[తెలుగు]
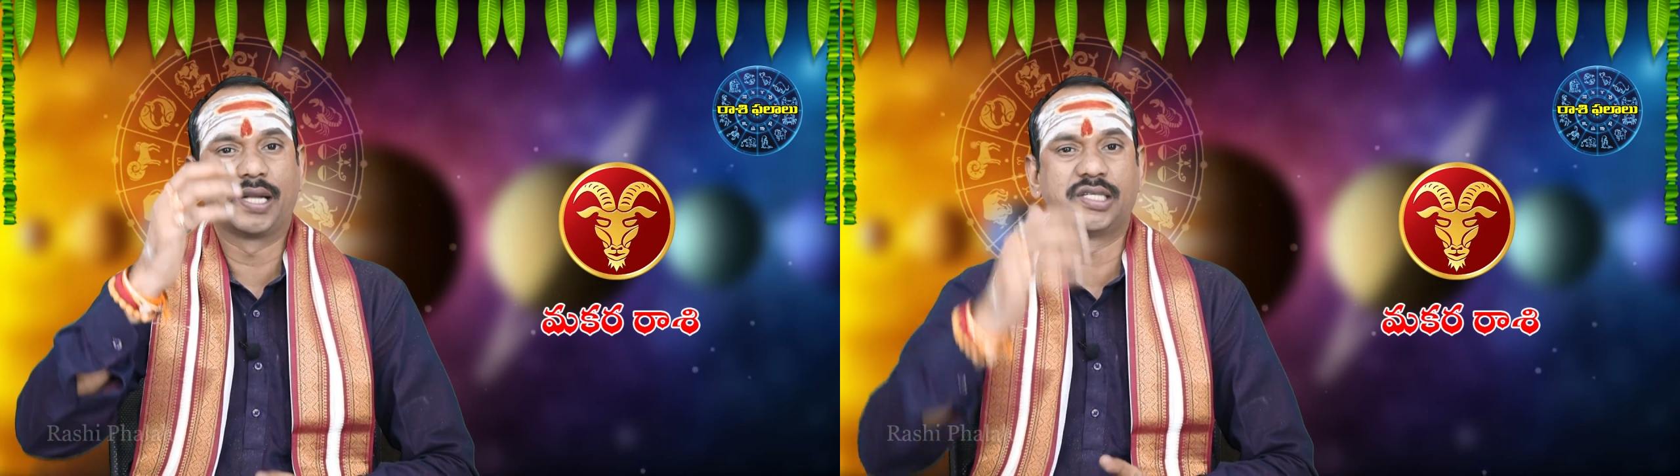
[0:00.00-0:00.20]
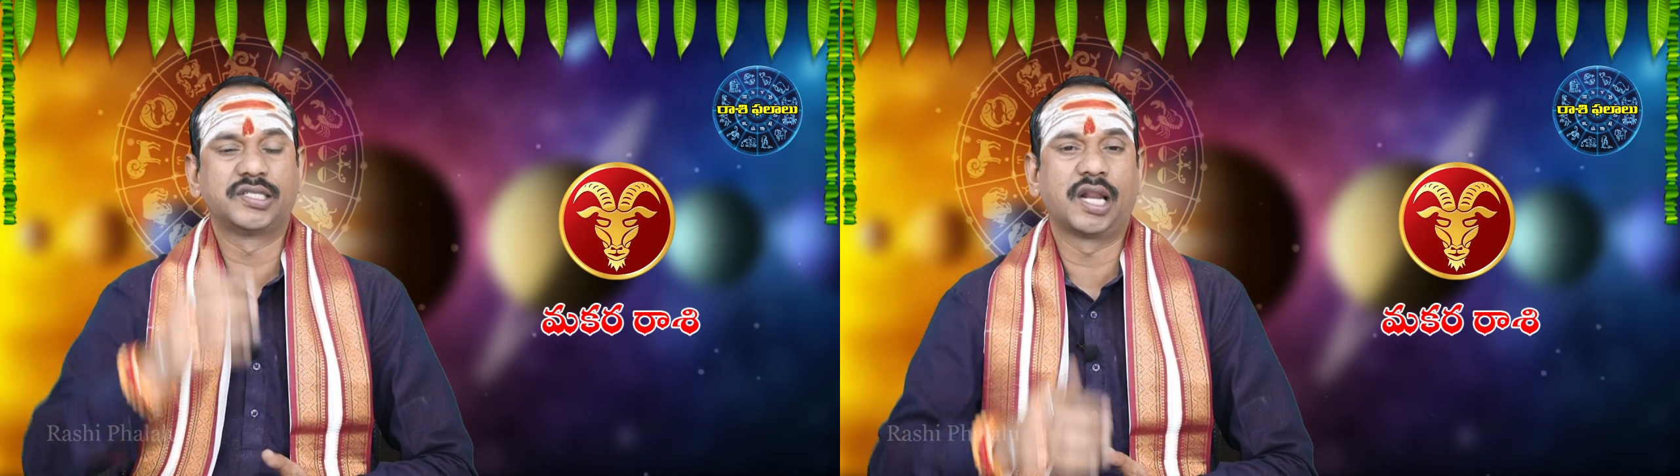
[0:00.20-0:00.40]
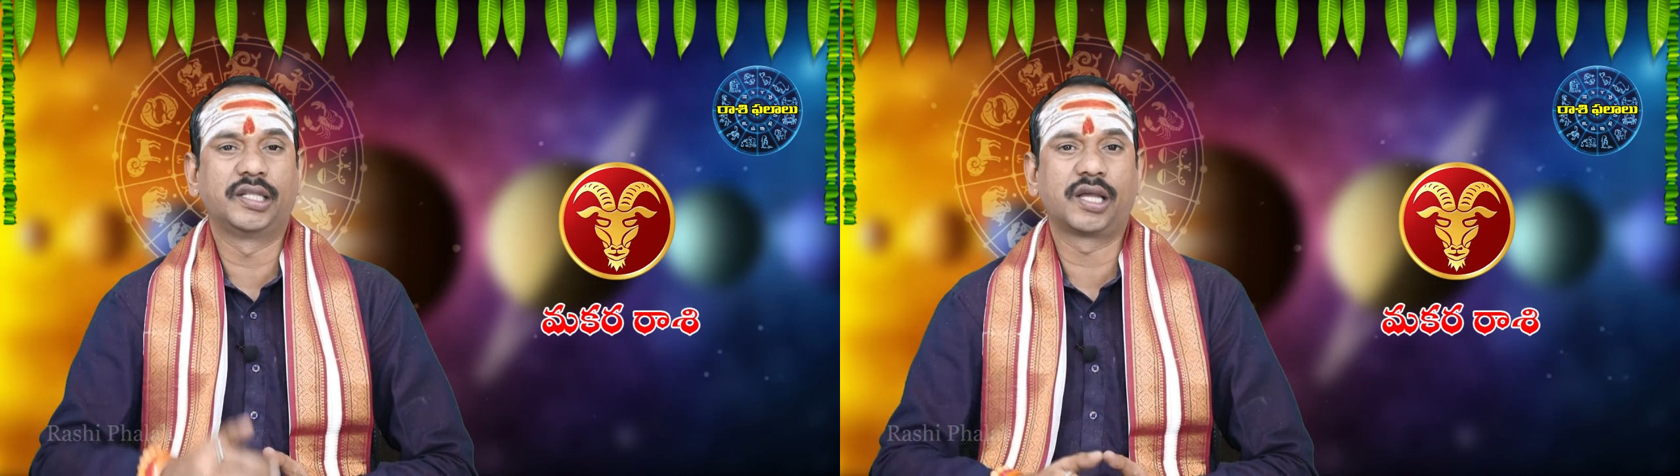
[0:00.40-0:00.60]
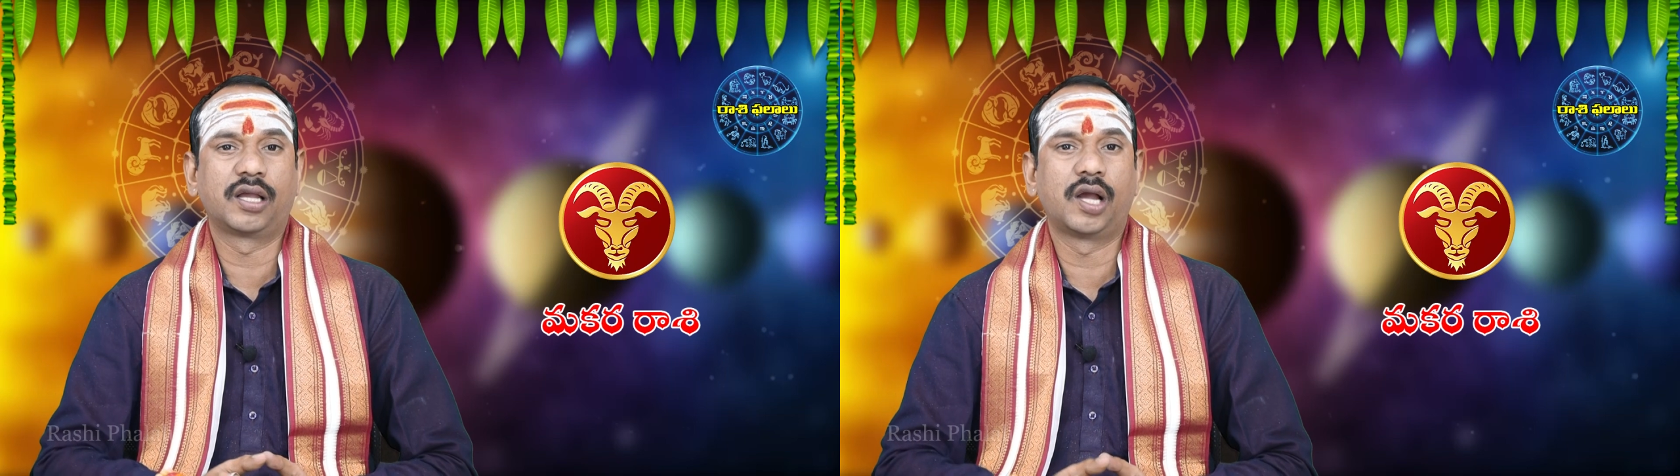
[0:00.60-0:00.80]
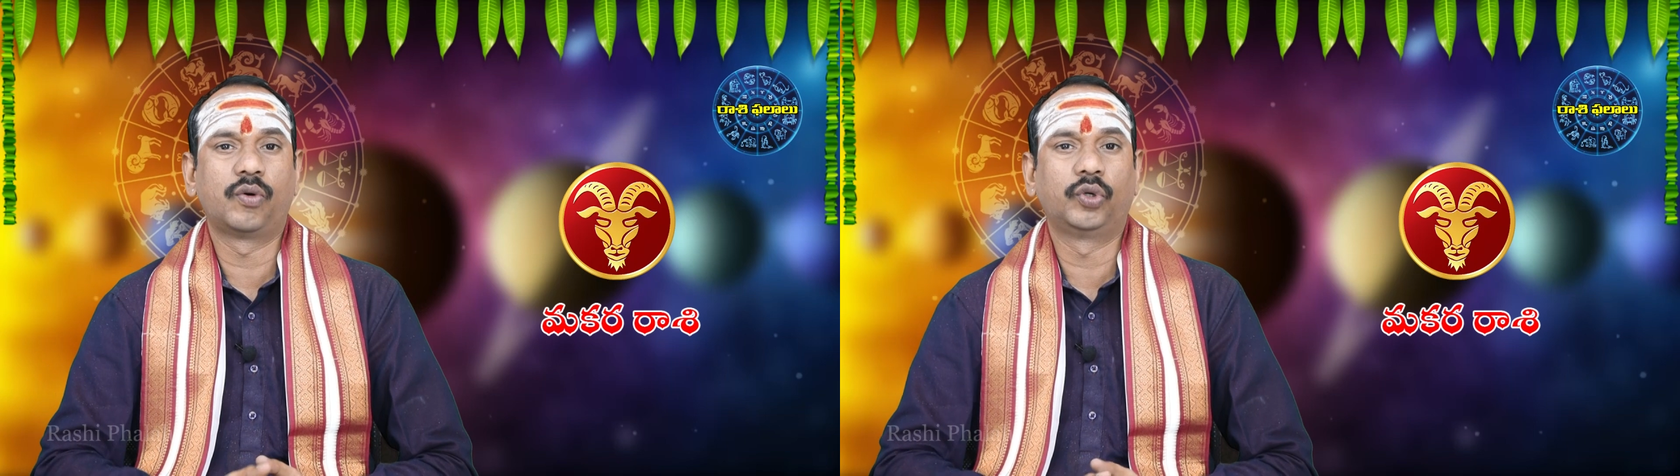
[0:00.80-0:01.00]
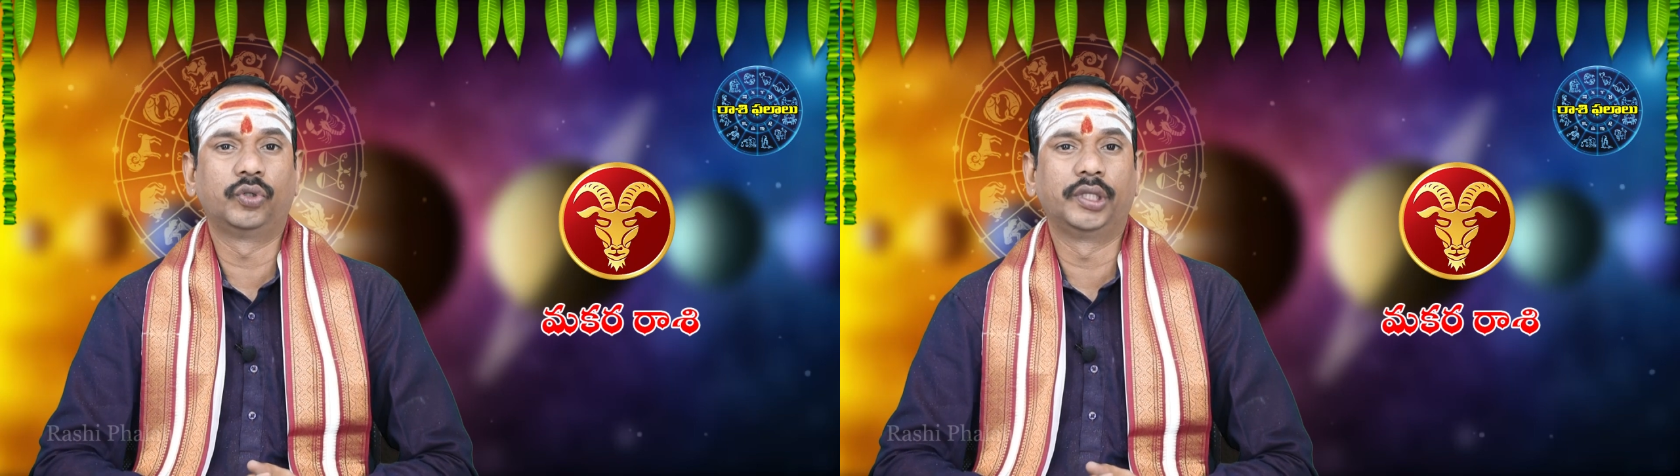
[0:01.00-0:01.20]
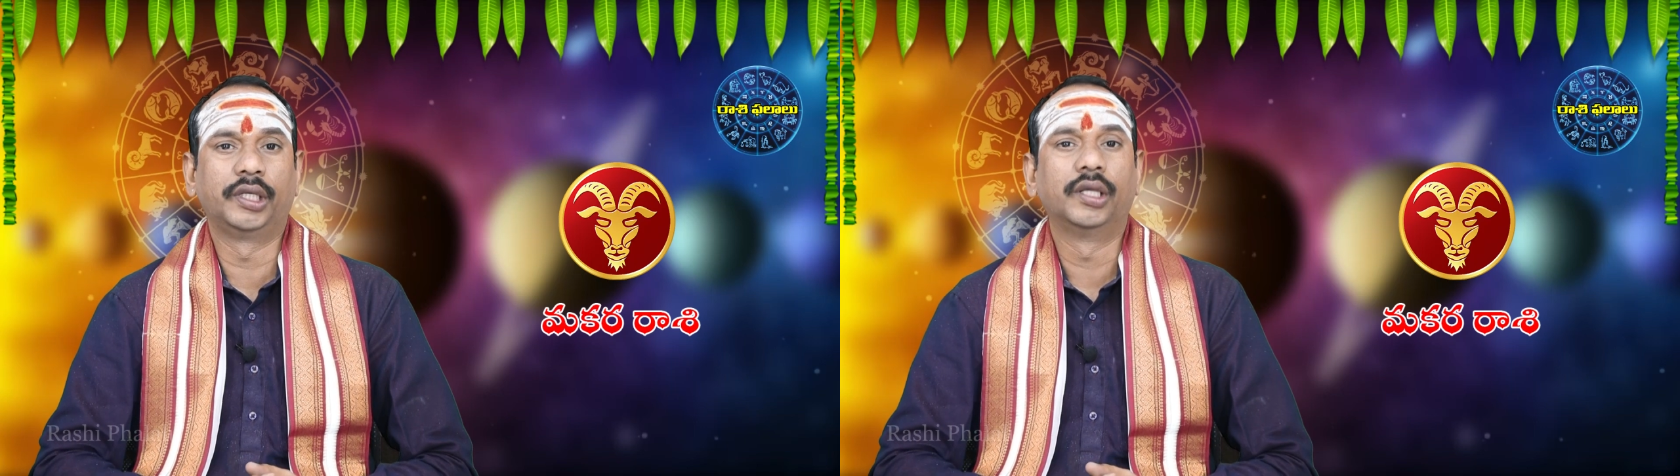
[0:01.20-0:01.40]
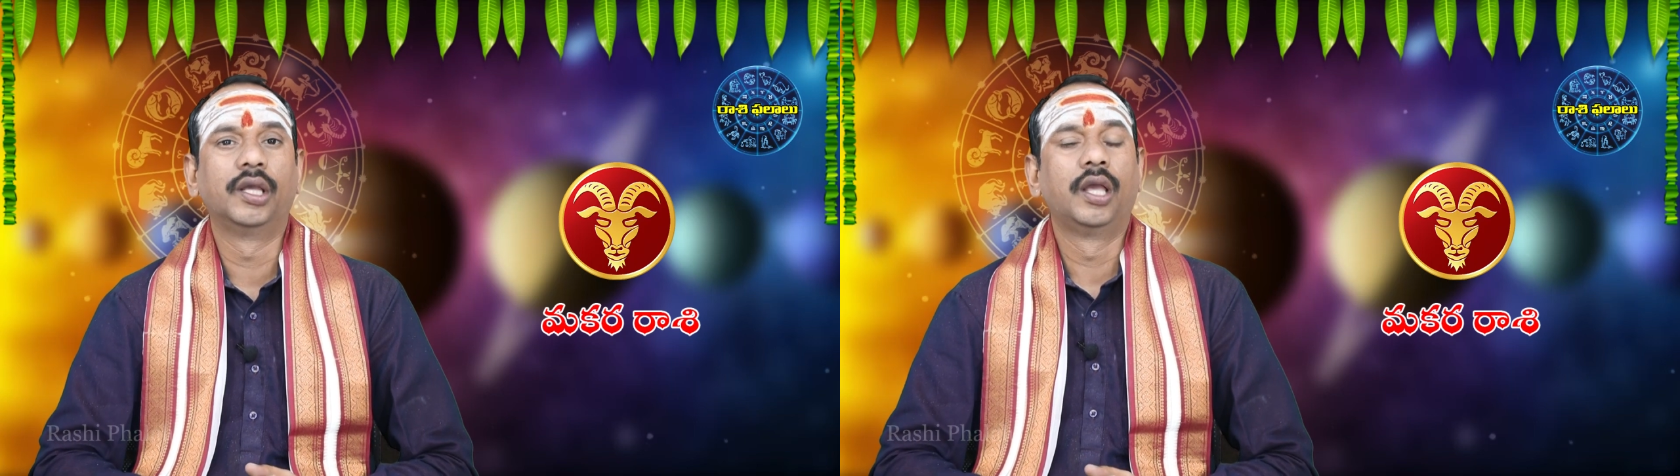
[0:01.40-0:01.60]
పరిస్థితి చాలా అధికంగా ఉంటుంది
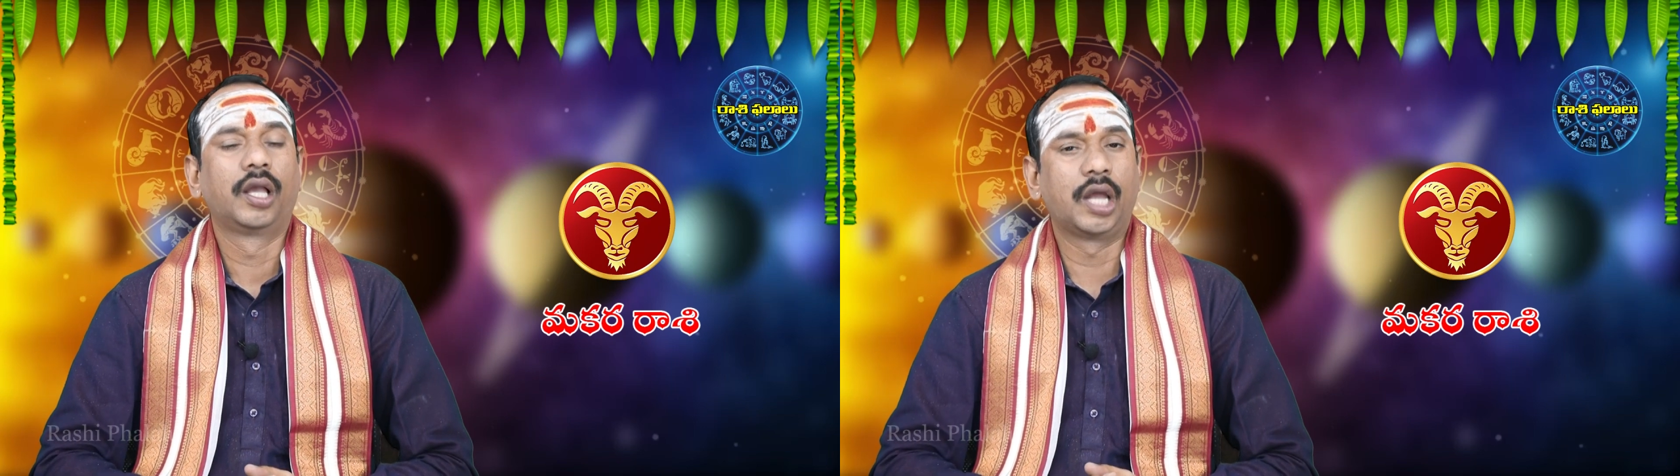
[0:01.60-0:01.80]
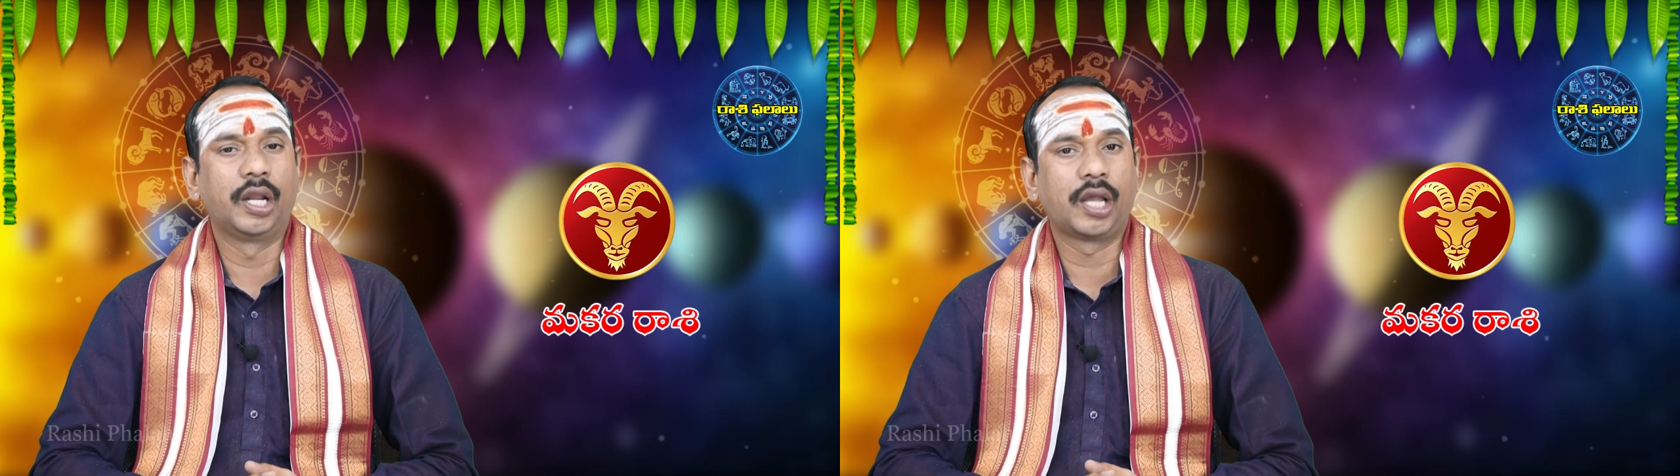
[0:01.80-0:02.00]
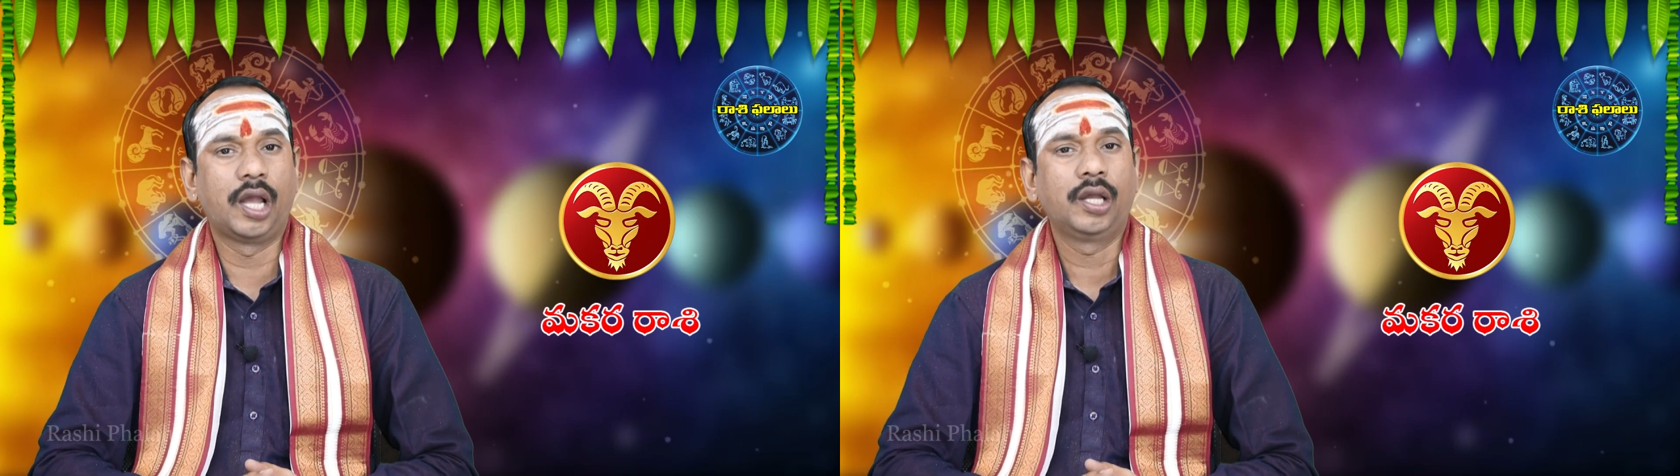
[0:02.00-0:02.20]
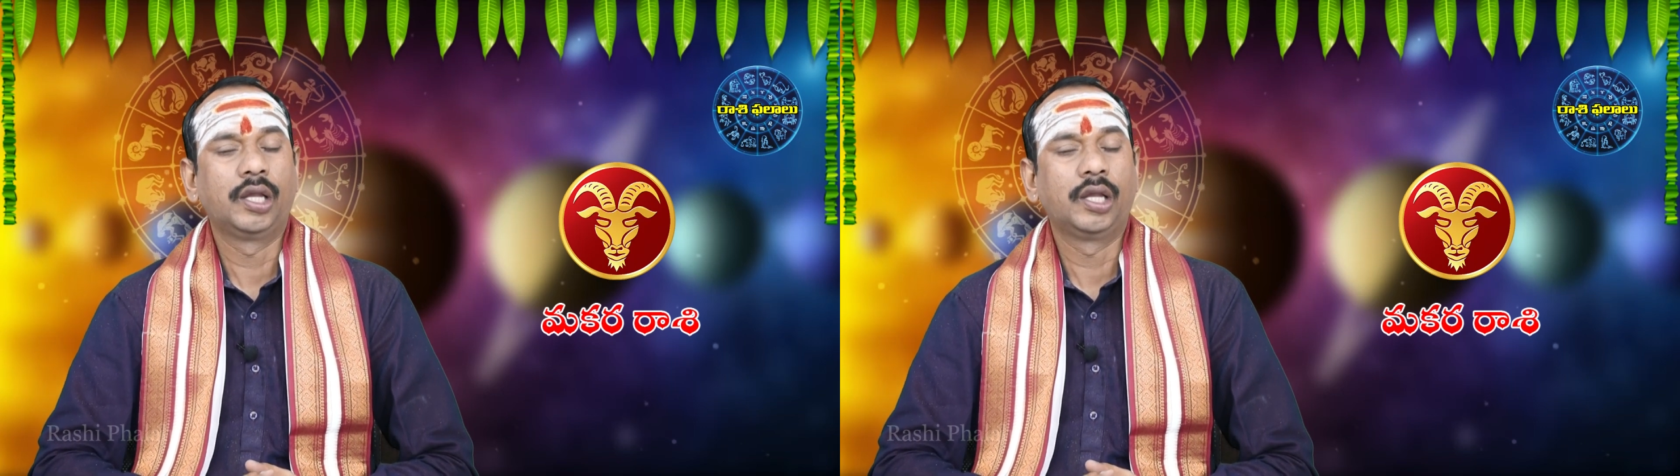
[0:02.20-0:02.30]
కనుక